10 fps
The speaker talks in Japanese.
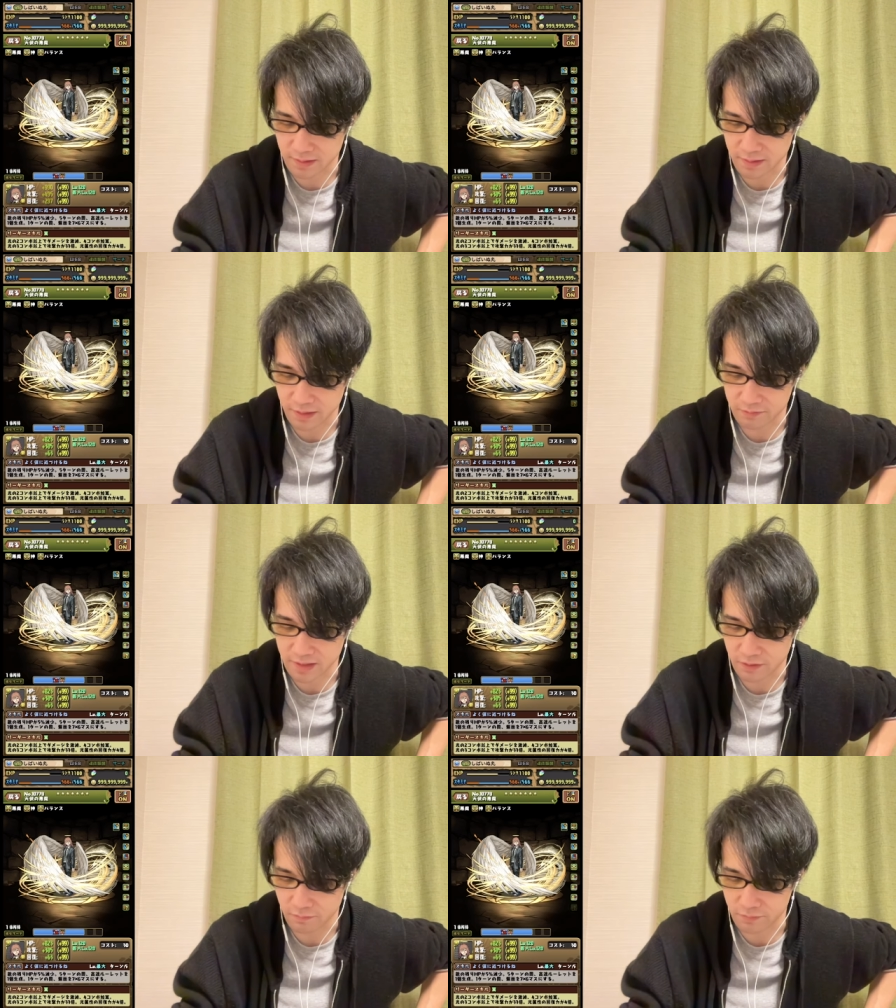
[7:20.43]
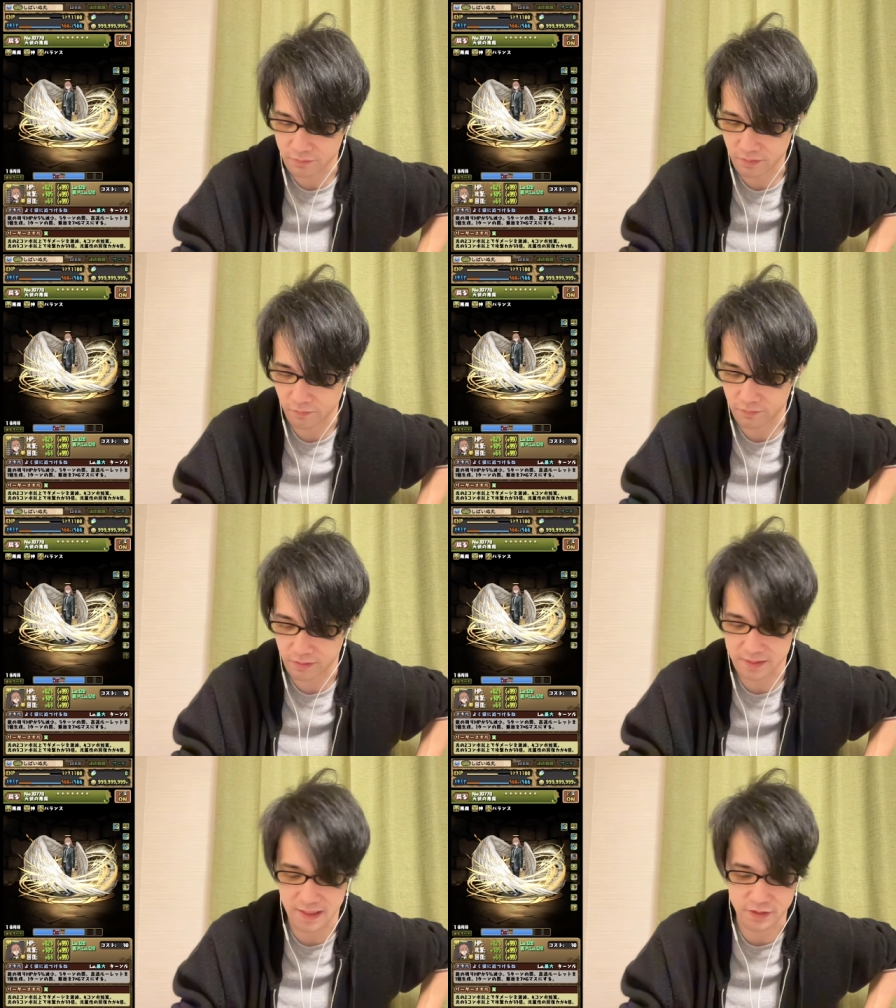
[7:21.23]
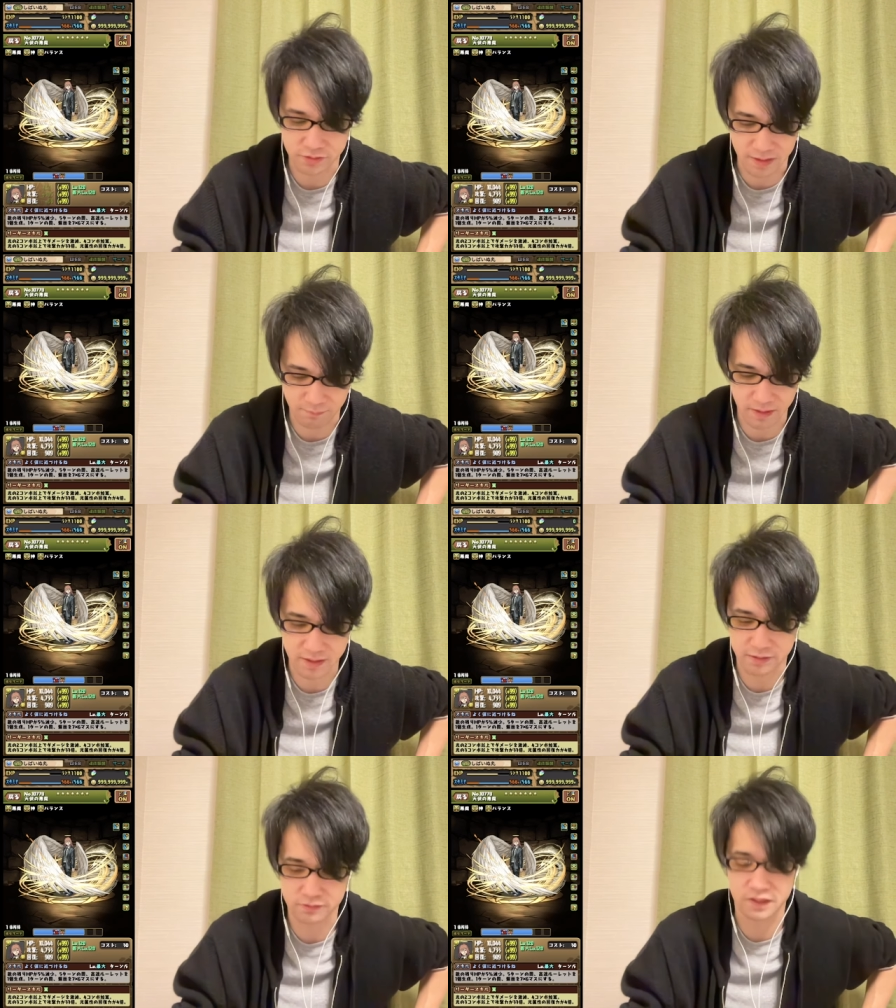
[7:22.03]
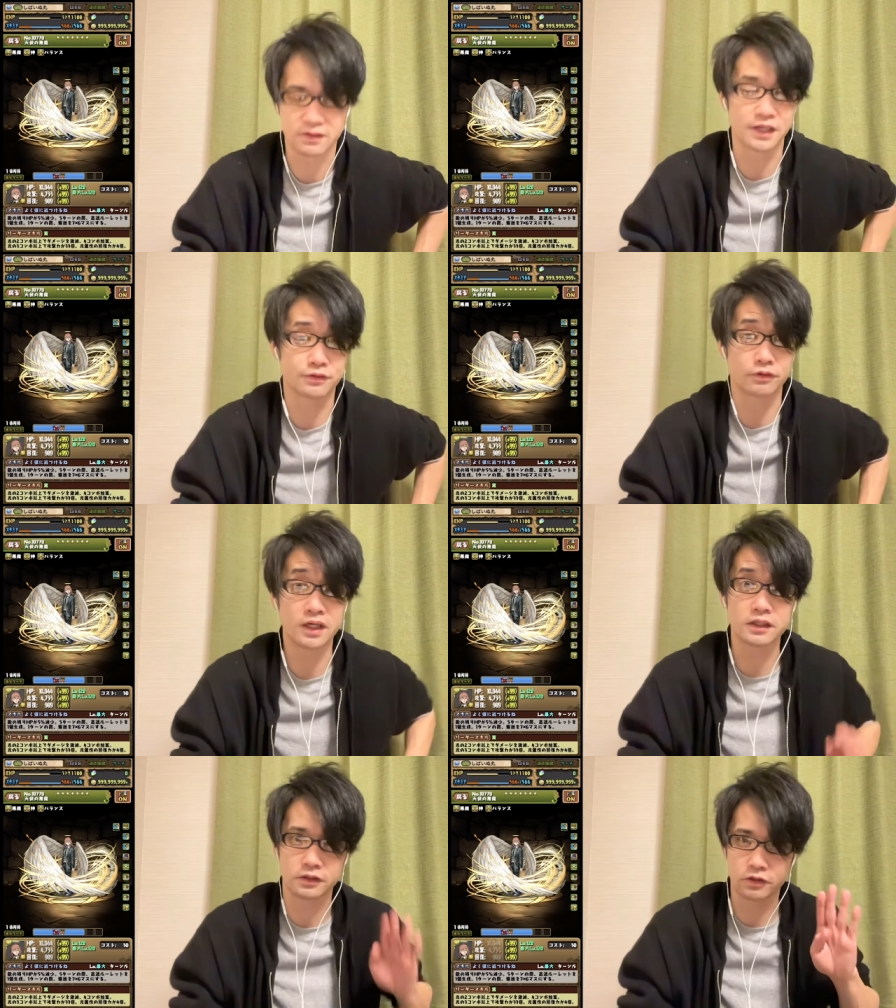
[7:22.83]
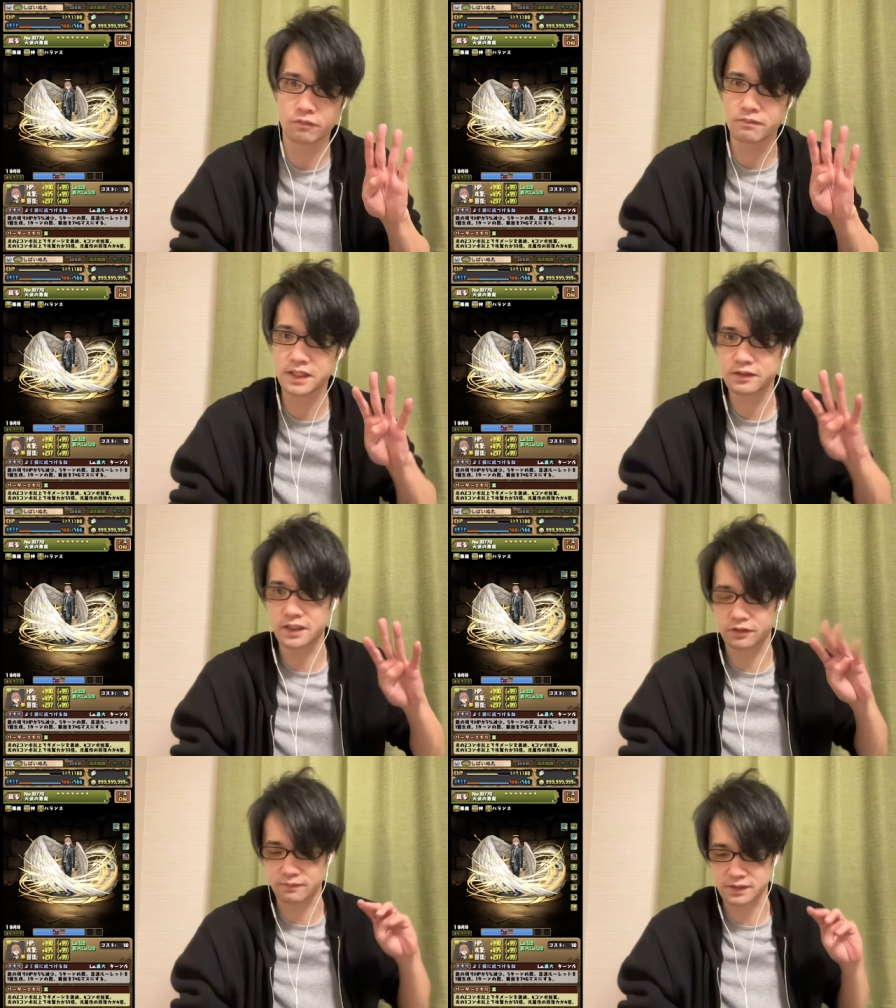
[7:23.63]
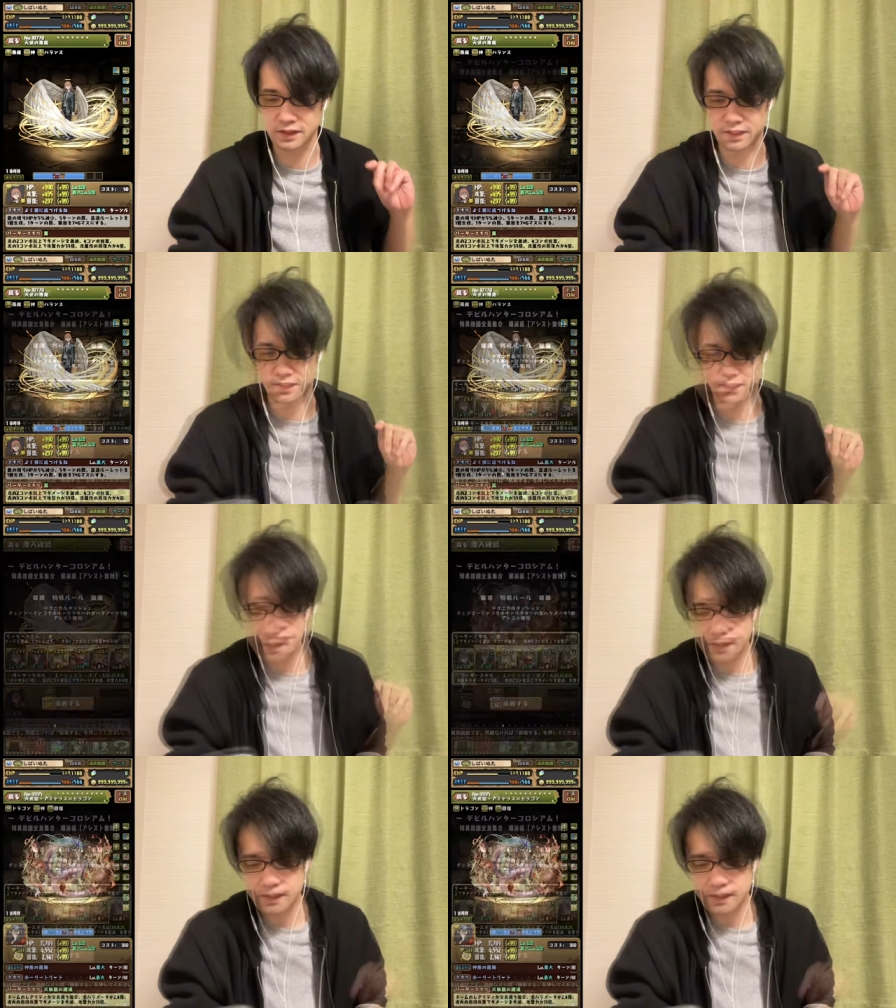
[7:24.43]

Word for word: 光の3コンボ以上で攻撃力33倍、光属性の回復が4倍となっております。はい。